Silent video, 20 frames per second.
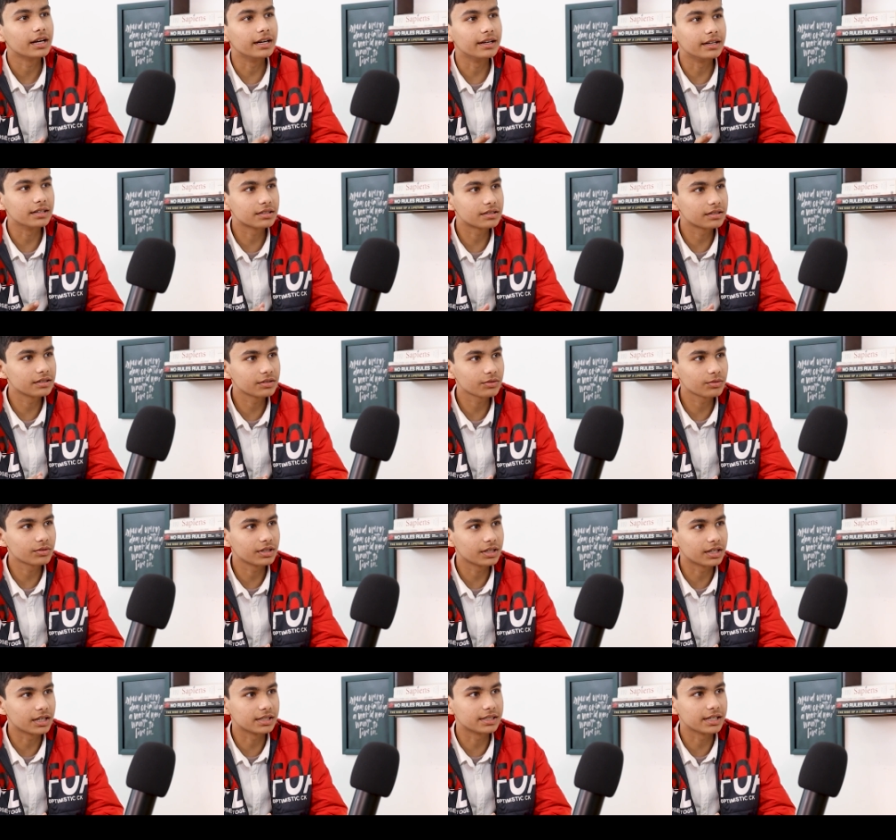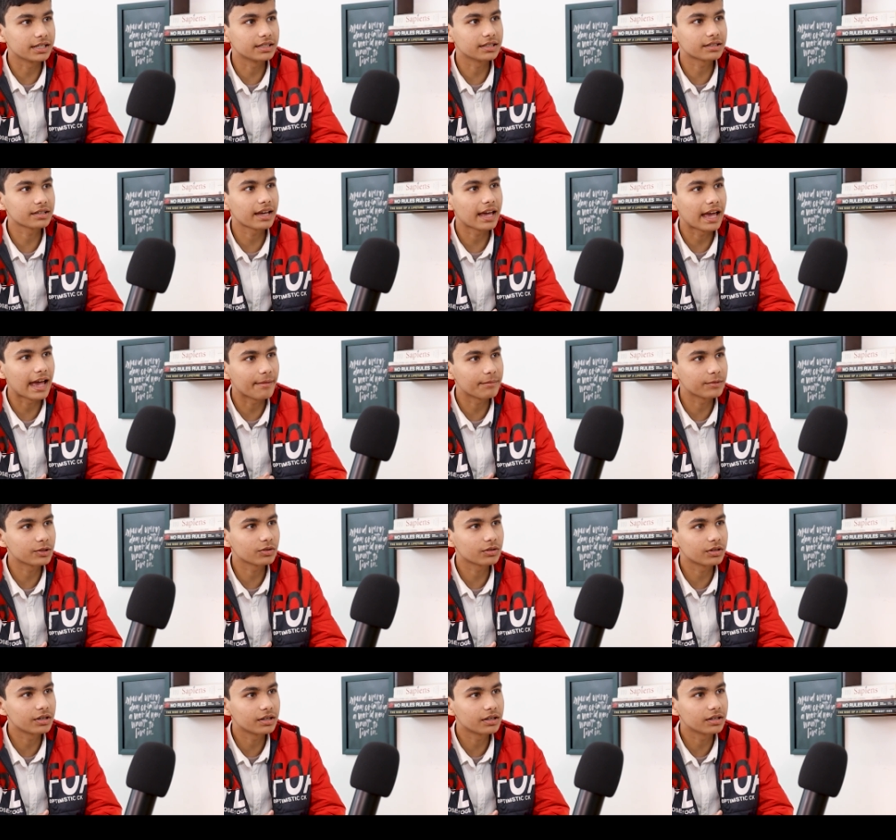इंडस्ट्रीज को देखा जाए जैसे
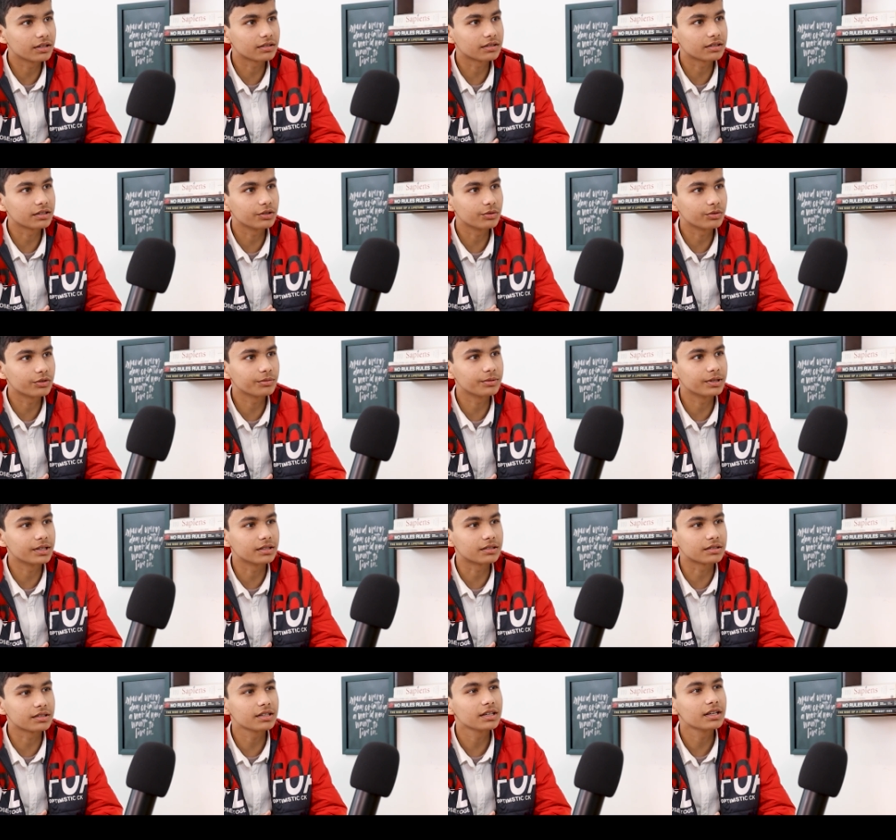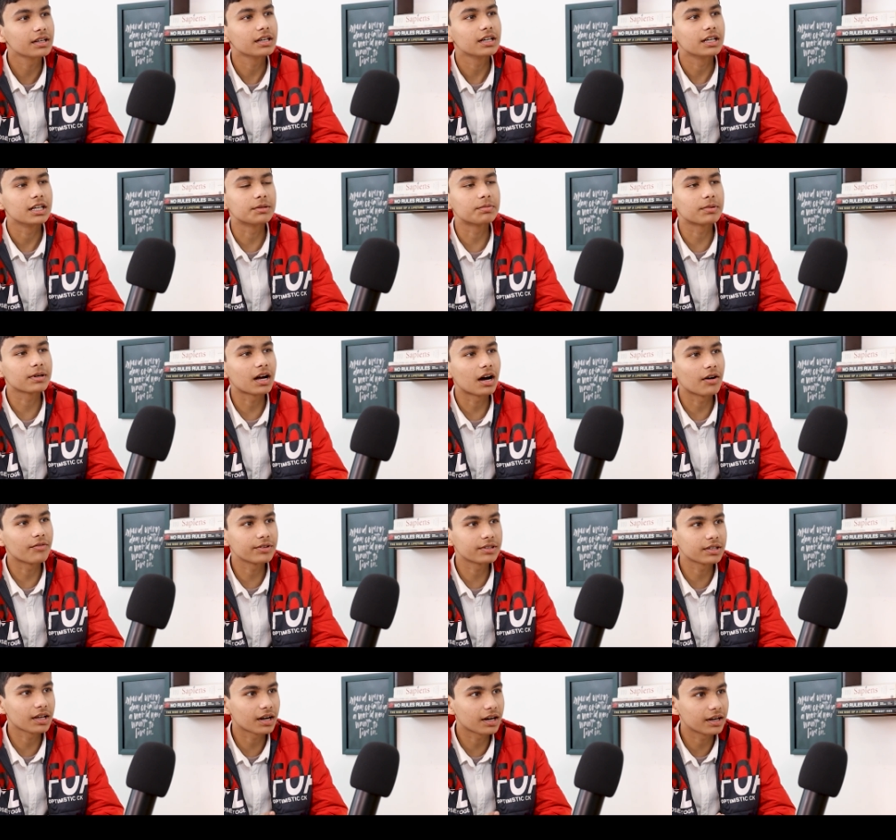अमेजोन इंडस्ट्री यूट्यूब इंडस्ट्री इस पर
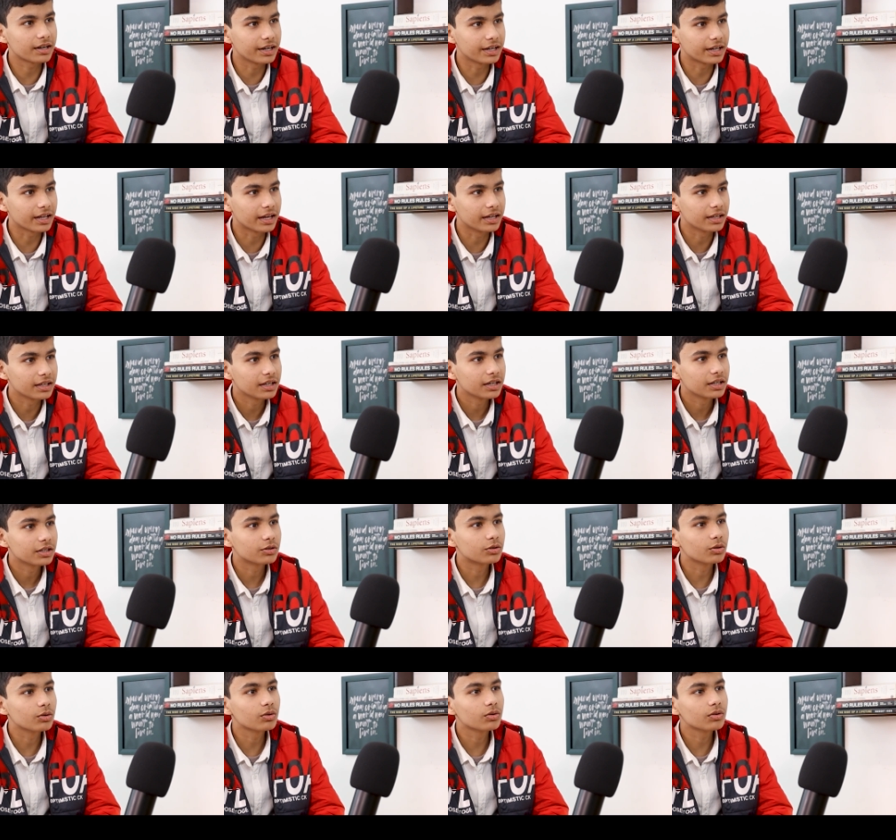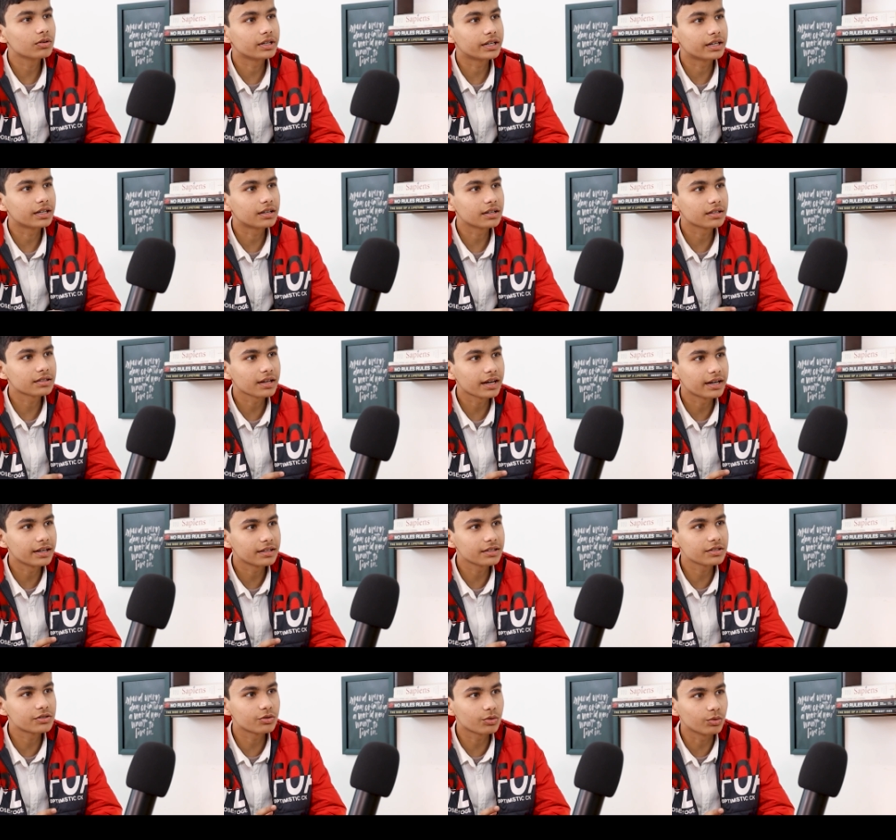काफ़ी सारा डेटा है तो डेटा
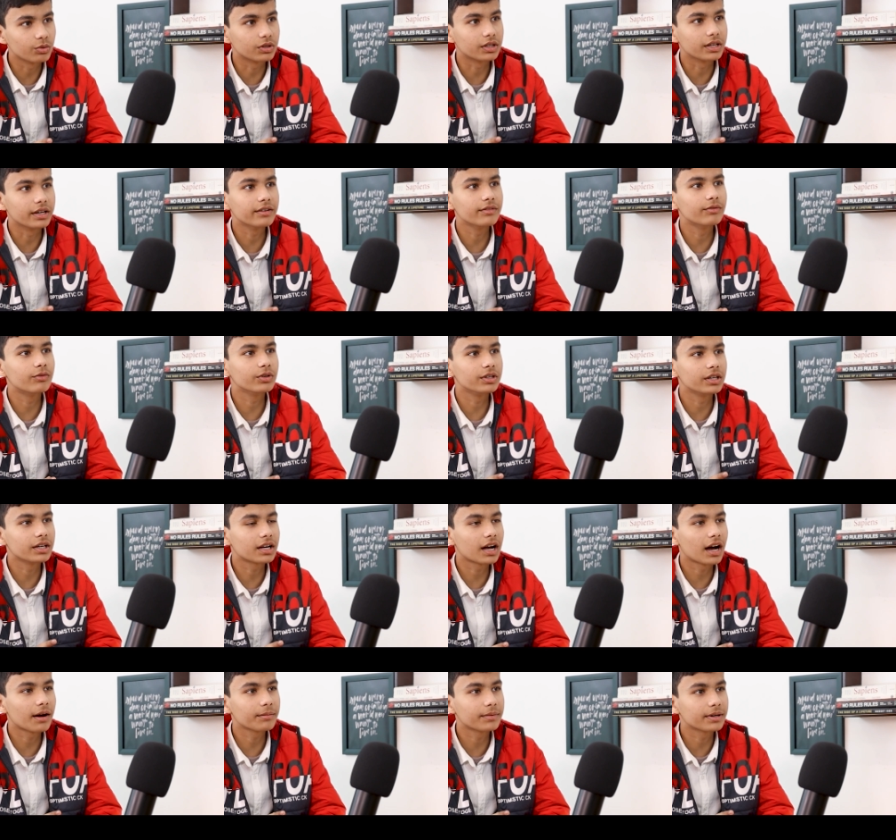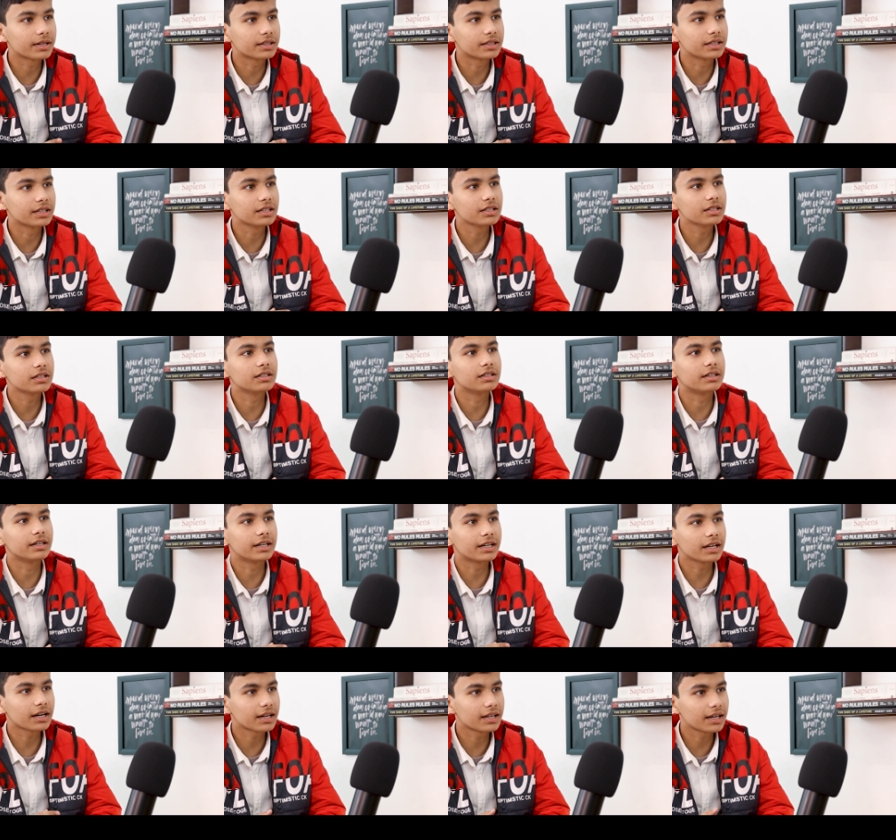साइंटिस्ट जो होते हैं वो ये काम करते हैं
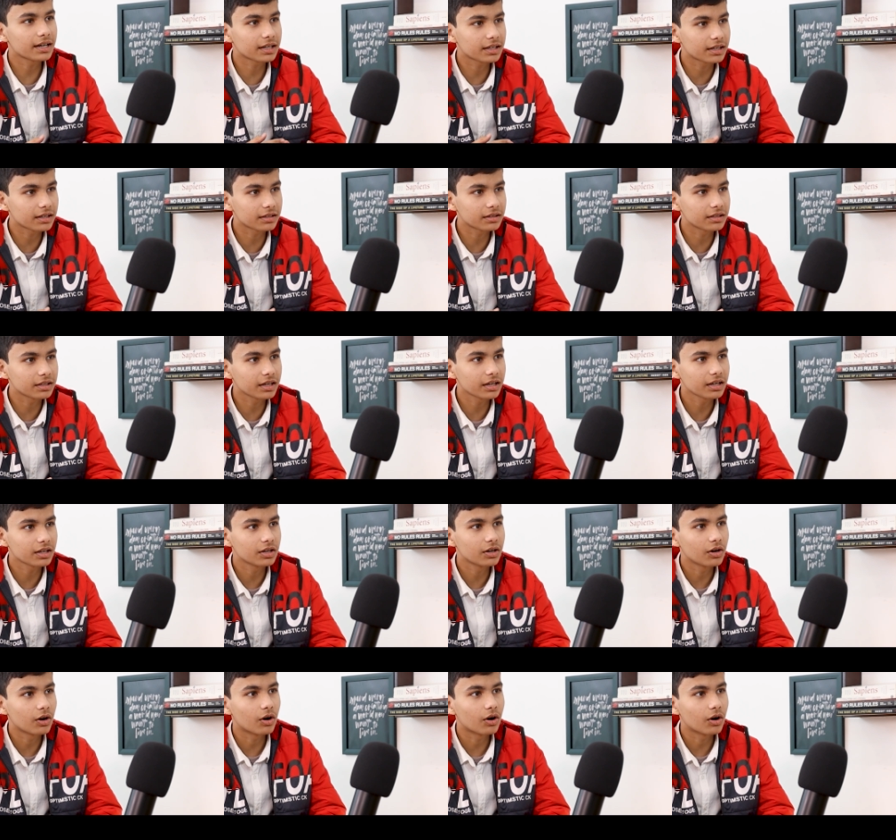डेटा कलेक्ट करते हैं